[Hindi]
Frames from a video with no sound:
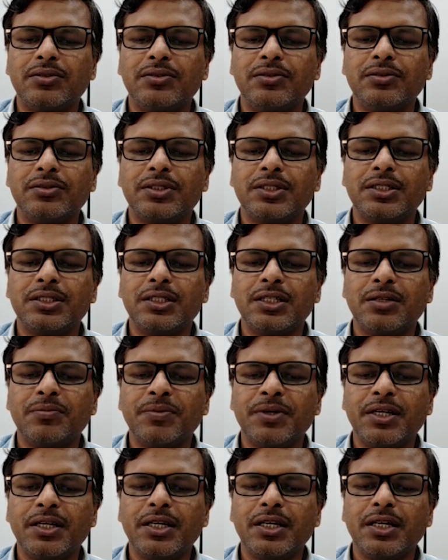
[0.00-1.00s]
दो तीन दिन
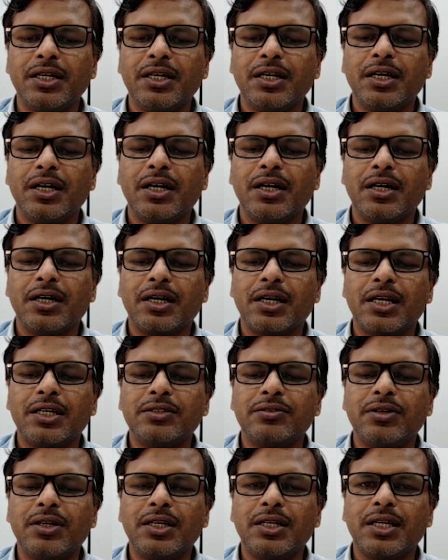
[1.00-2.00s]
में
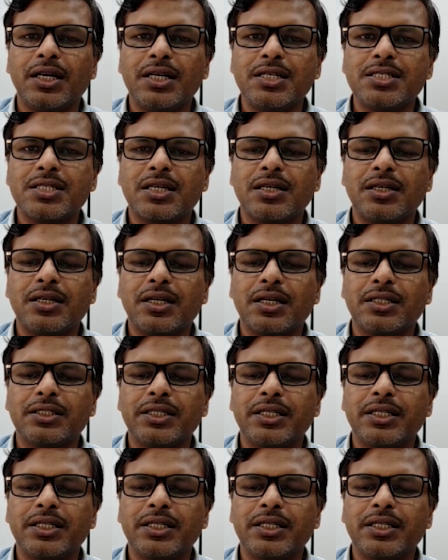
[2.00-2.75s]
ग्रेजुअली राइज करने का